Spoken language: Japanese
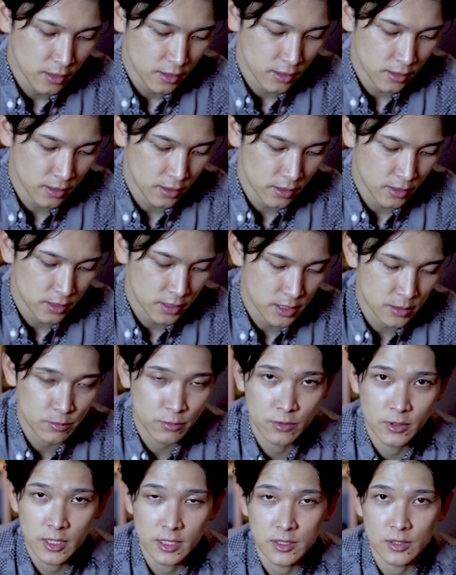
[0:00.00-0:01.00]
え自
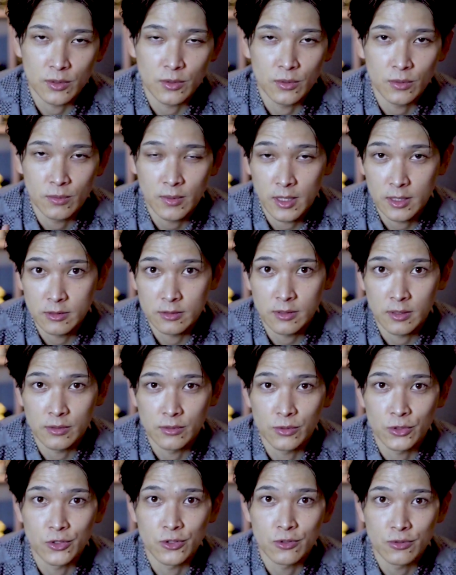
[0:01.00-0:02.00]
分がその
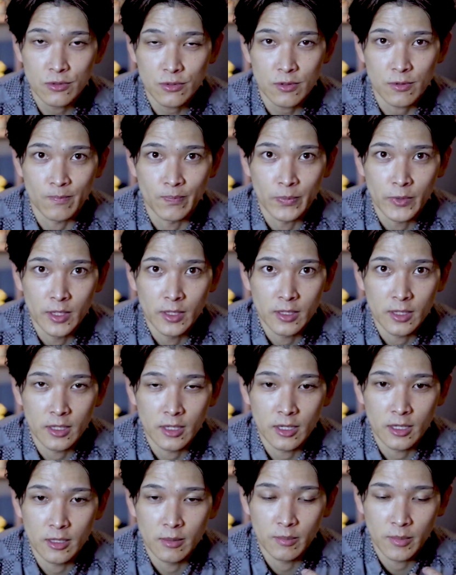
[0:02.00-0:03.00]
ワークアウト中の、
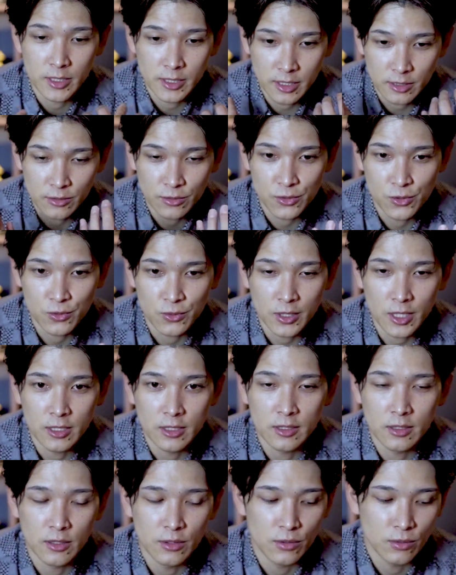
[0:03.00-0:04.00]
えバイタルの状
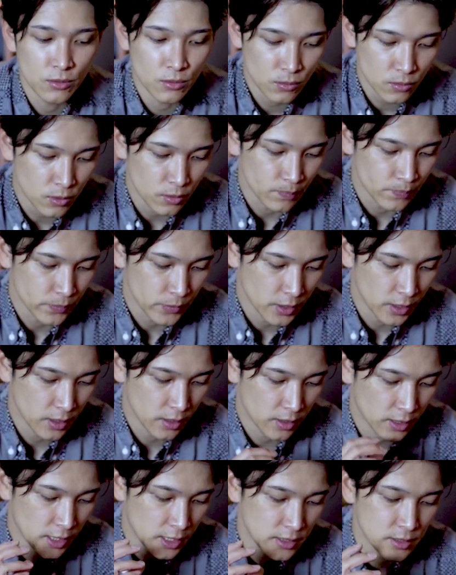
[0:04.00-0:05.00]
態っていうのを、
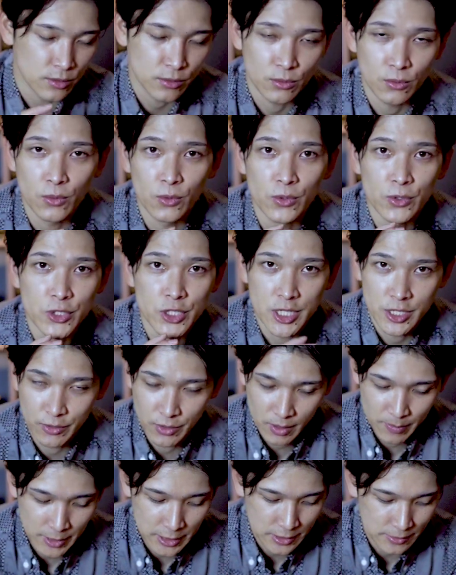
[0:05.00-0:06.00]
え計測をして
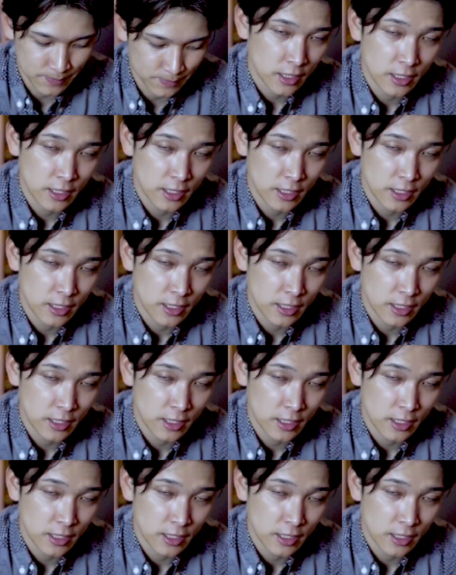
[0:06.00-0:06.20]
くれます。